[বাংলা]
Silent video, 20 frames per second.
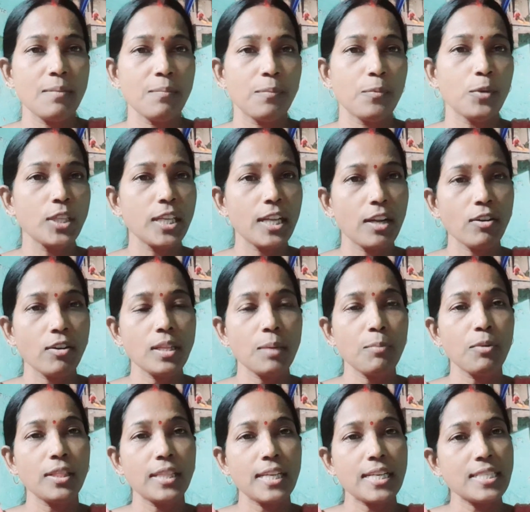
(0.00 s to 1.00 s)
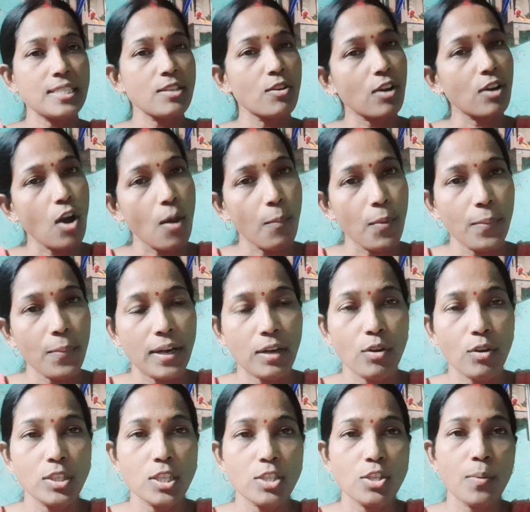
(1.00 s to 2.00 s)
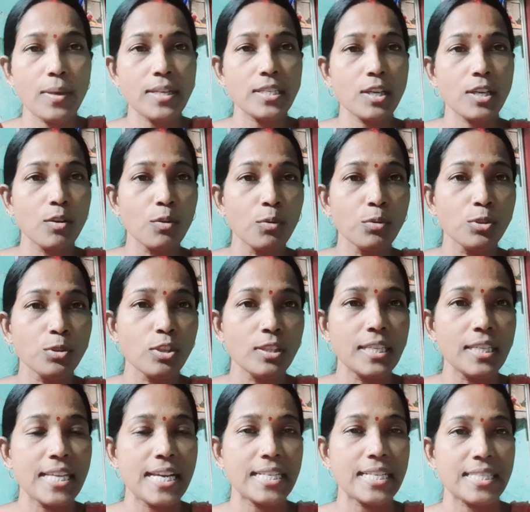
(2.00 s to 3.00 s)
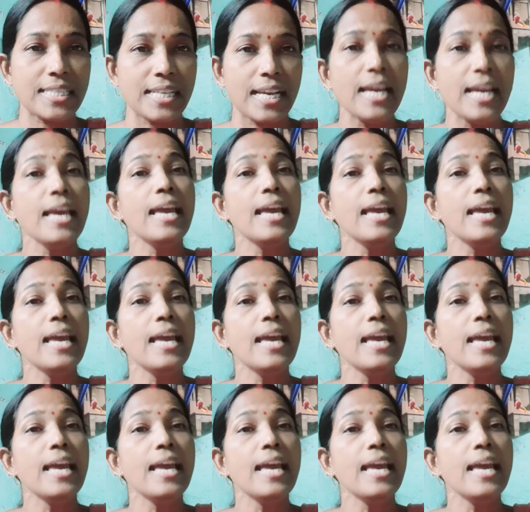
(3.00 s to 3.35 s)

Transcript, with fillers: প্রতিটা কথা বলতে এসছে ওকে অপমান করছে সবাই সেগুলো উত্তর দিতে এসছে